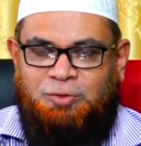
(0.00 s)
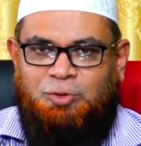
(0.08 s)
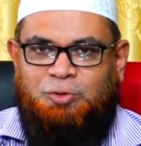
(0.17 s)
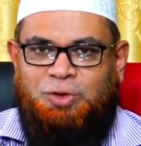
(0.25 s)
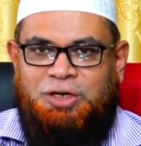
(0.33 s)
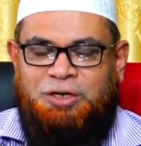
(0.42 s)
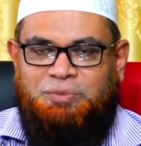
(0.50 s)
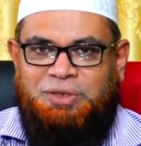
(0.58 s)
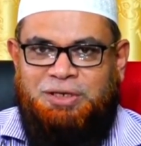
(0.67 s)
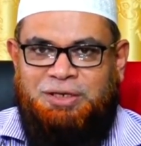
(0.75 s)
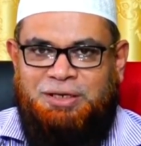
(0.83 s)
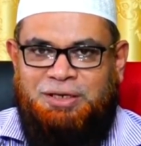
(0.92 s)
ஒருவரிடம்
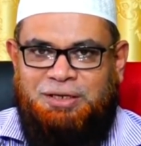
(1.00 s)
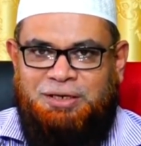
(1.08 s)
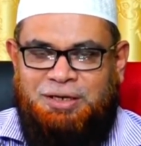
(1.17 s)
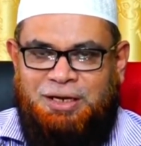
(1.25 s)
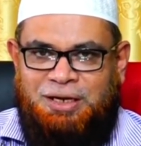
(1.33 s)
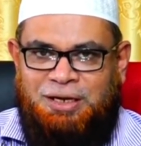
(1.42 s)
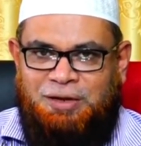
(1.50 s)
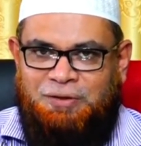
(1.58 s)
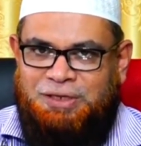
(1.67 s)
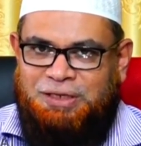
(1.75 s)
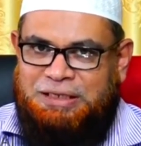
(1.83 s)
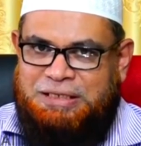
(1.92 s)
இருக்கிறது என்றால்
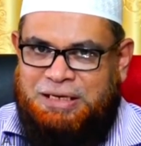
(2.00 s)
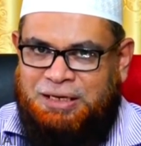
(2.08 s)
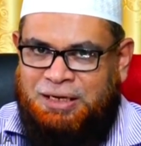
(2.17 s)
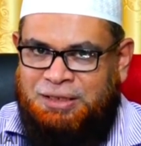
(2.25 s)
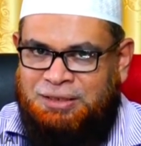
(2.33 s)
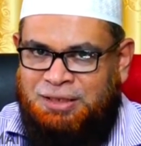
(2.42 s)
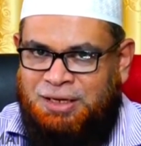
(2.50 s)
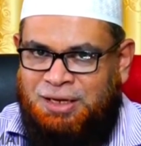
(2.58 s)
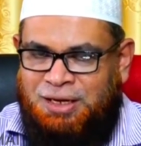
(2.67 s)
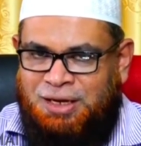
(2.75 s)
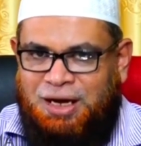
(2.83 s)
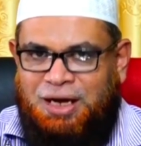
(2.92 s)
அவருக்கு ஜக்காத்
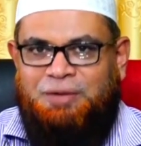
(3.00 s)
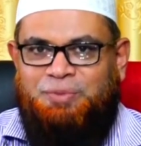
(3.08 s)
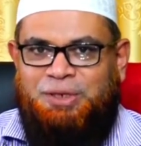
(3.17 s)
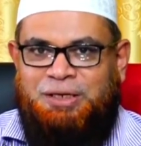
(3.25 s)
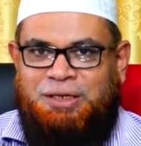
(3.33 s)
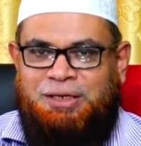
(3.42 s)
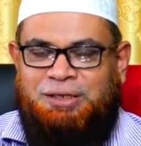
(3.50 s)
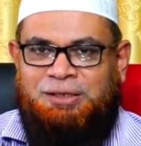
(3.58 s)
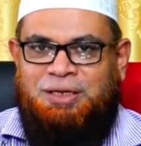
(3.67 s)
கடமை இல்லை